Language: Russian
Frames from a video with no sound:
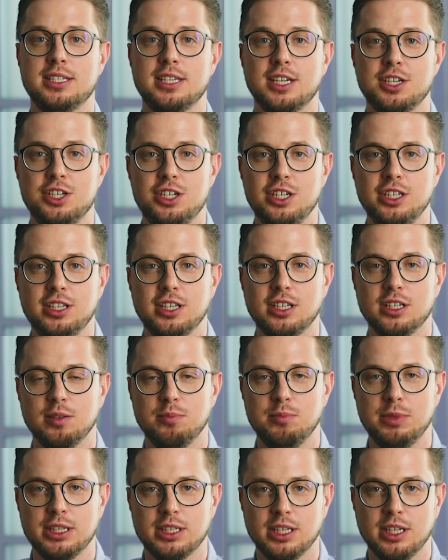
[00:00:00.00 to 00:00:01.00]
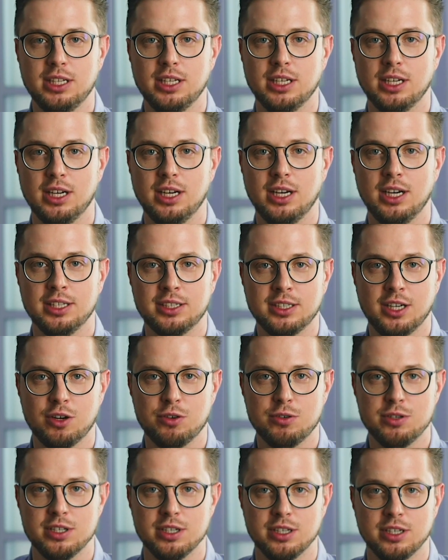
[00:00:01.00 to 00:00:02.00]
защита металла от
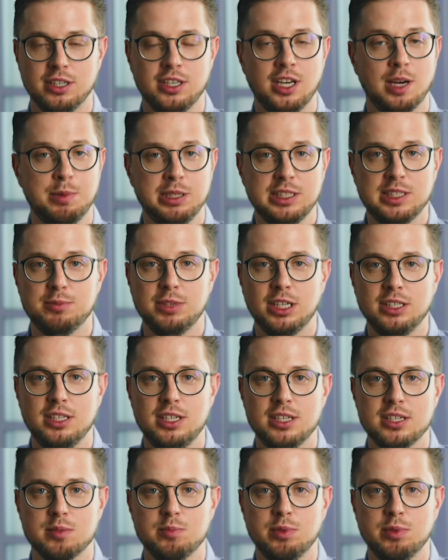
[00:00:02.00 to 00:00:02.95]
коррозии, и об этом надо не